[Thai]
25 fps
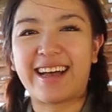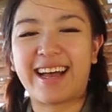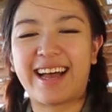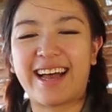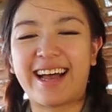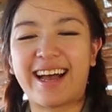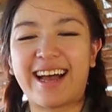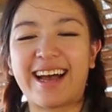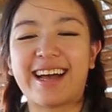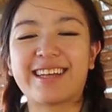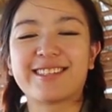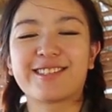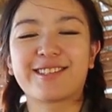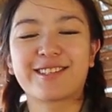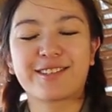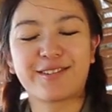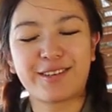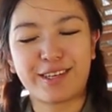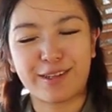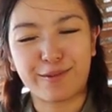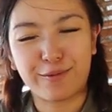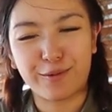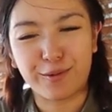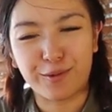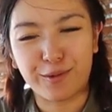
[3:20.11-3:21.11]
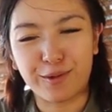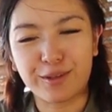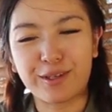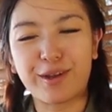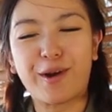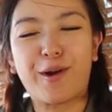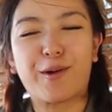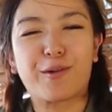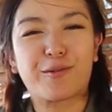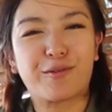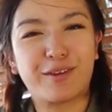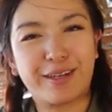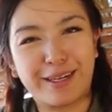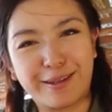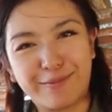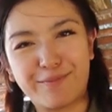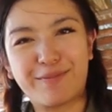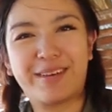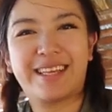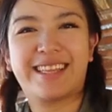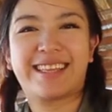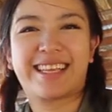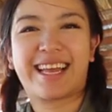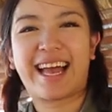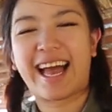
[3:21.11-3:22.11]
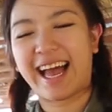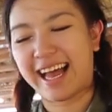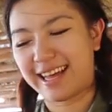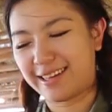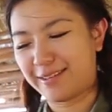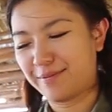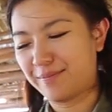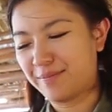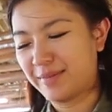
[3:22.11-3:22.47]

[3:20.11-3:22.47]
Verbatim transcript: อาหารสตรีทฟู้ดของฟิลิปปินส์ค่ะ